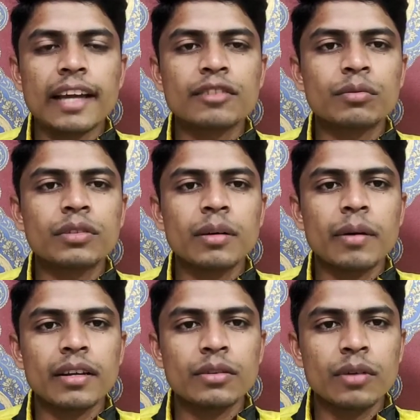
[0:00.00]
नेक्स्ट पॉइंट
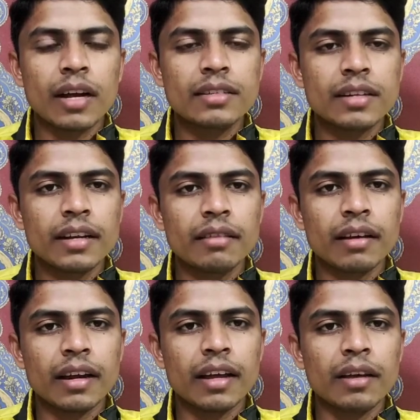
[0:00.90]
हमारा जो गाइस रहने
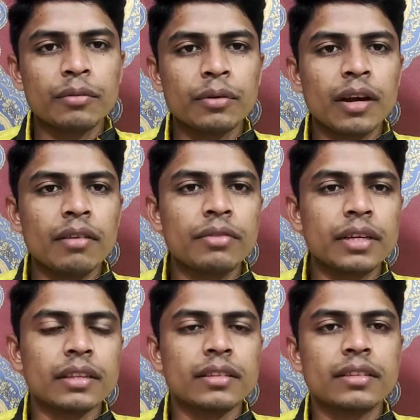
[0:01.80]
वाला है वो है
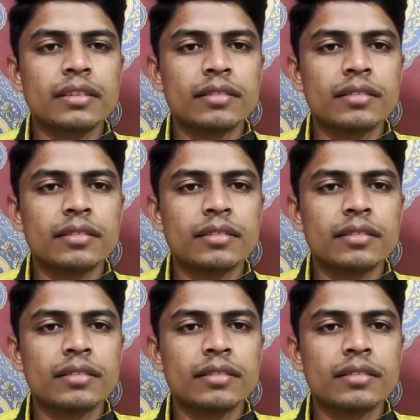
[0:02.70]
फेथ